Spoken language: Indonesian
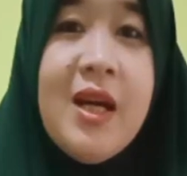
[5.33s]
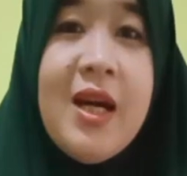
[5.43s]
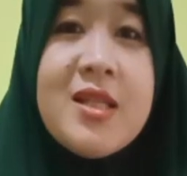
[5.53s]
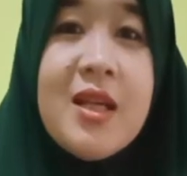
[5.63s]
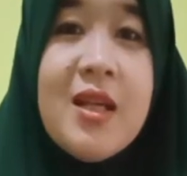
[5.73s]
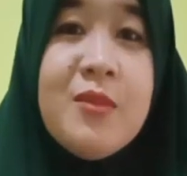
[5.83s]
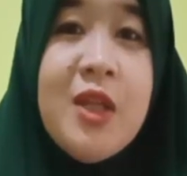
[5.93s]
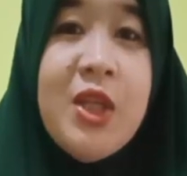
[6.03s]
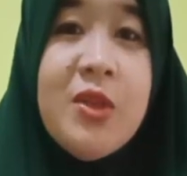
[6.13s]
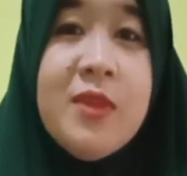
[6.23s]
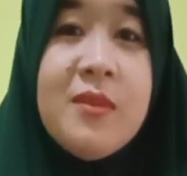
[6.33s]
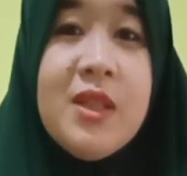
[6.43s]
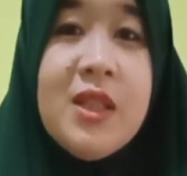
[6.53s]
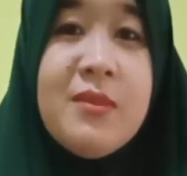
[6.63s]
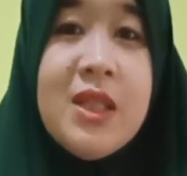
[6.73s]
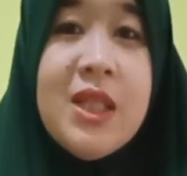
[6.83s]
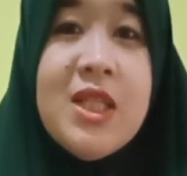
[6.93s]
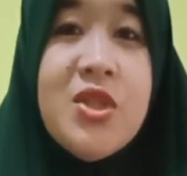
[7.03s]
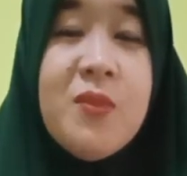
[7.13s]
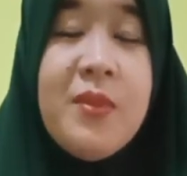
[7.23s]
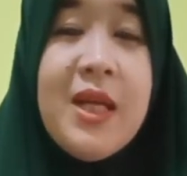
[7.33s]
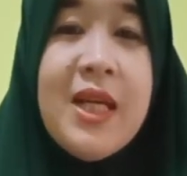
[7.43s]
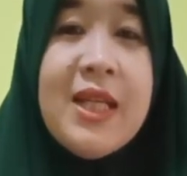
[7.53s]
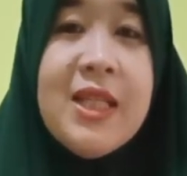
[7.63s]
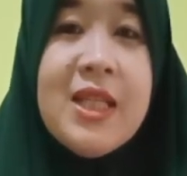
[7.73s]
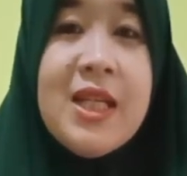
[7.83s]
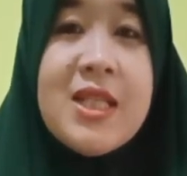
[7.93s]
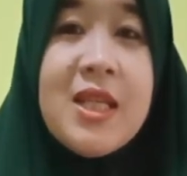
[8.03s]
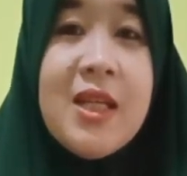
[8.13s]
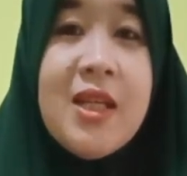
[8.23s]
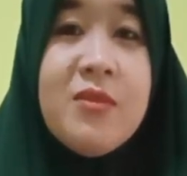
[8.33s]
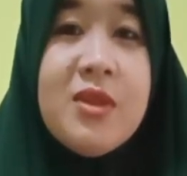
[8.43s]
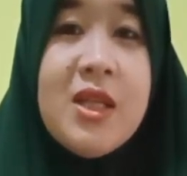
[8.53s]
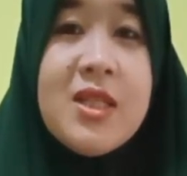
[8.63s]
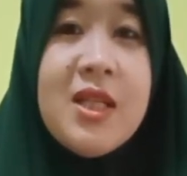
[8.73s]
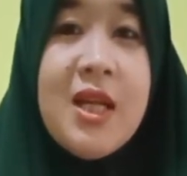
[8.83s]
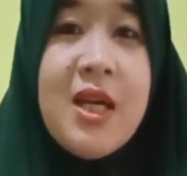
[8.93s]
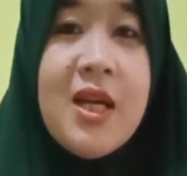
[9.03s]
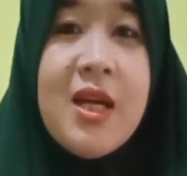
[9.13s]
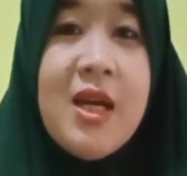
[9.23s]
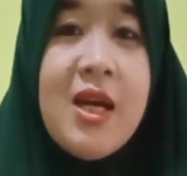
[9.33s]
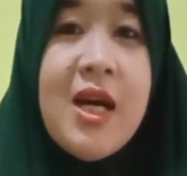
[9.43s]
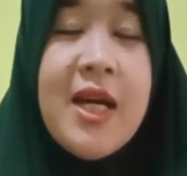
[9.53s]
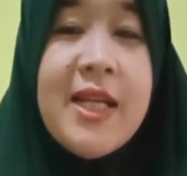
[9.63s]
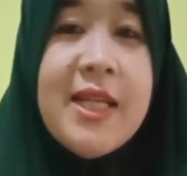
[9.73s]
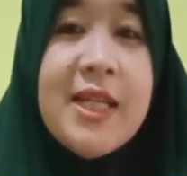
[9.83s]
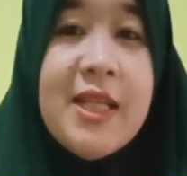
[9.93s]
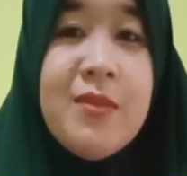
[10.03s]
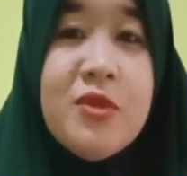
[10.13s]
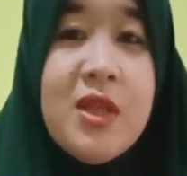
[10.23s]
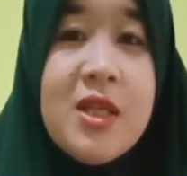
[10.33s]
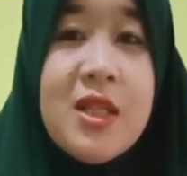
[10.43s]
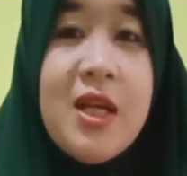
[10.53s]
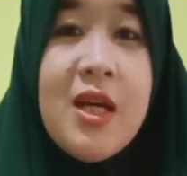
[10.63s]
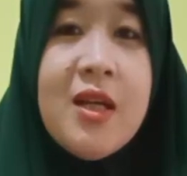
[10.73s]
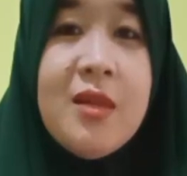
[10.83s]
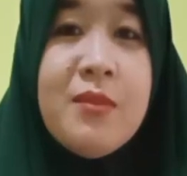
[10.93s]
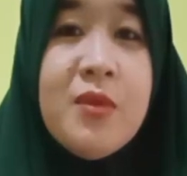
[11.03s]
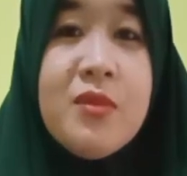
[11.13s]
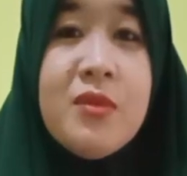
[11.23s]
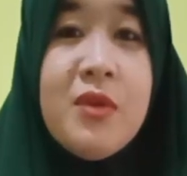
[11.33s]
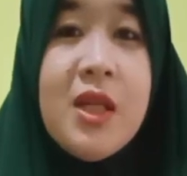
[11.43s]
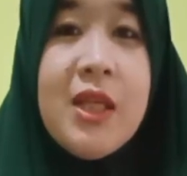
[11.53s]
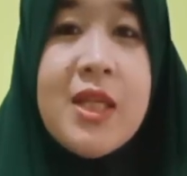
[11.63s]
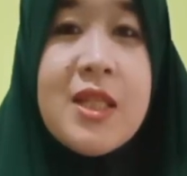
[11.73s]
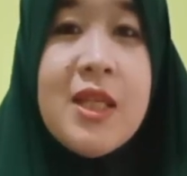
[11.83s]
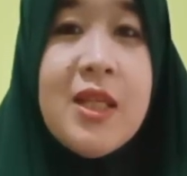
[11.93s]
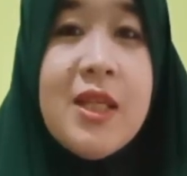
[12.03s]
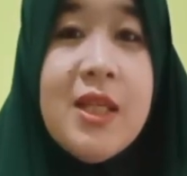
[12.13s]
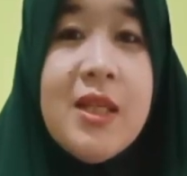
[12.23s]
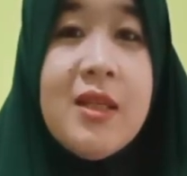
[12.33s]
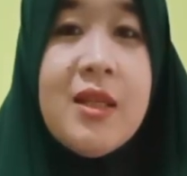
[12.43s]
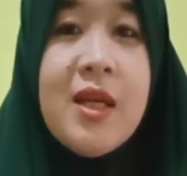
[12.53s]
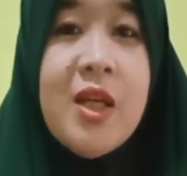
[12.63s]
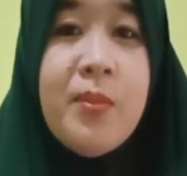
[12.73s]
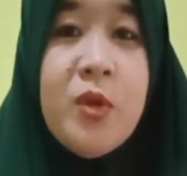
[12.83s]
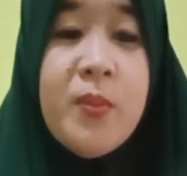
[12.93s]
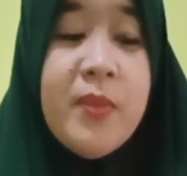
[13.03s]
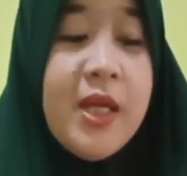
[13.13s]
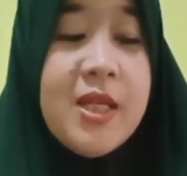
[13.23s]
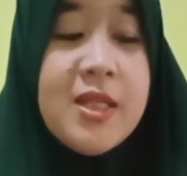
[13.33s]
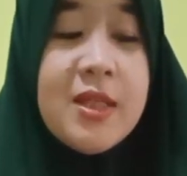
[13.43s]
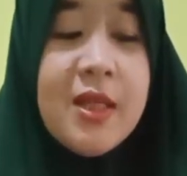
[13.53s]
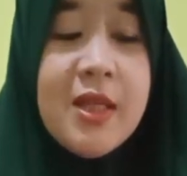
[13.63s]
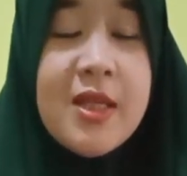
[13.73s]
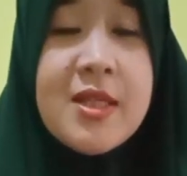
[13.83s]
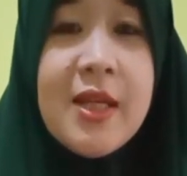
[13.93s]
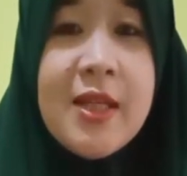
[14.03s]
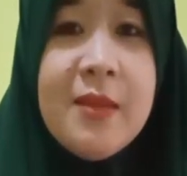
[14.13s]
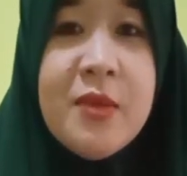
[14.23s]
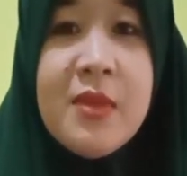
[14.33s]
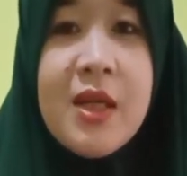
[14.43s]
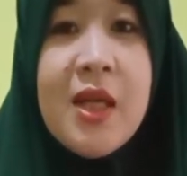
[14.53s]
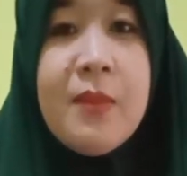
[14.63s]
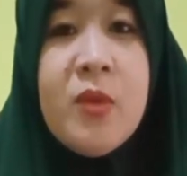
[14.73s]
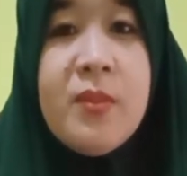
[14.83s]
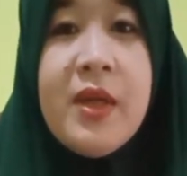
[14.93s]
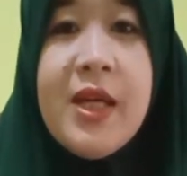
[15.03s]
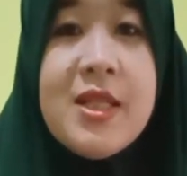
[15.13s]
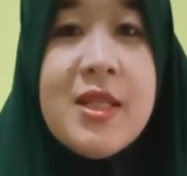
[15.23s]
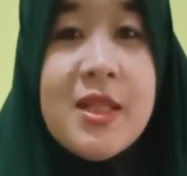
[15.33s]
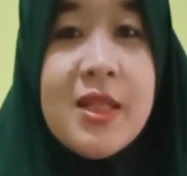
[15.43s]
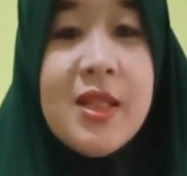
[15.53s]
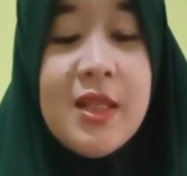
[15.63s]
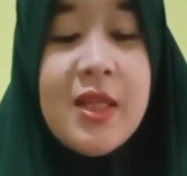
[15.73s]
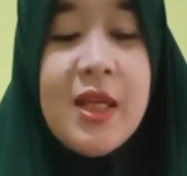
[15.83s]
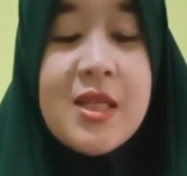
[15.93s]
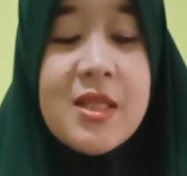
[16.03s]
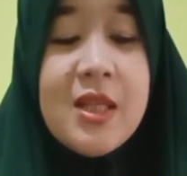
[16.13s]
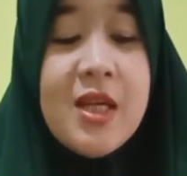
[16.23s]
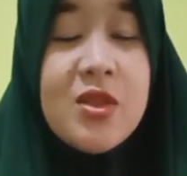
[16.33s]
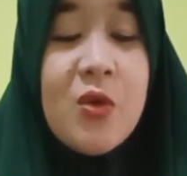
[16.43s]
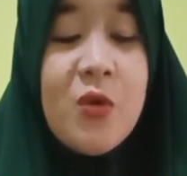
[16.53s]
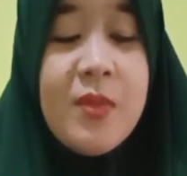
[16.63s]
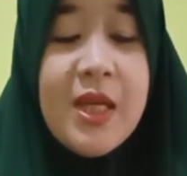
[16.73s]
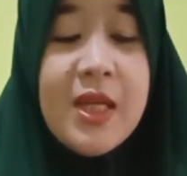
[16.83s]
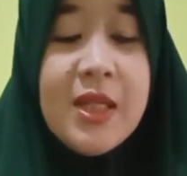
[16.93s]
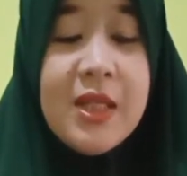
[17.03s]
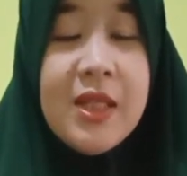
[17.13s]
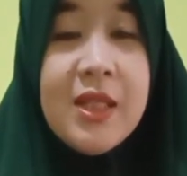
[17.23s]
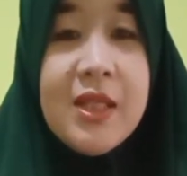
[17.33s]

Assalamualaikum teman-teman, jumpa lagi dengan saya Bunda Sila Hari ini Bunda Sila akan membuat es lilin dari pop es Saya memakai pop es rasa strawberry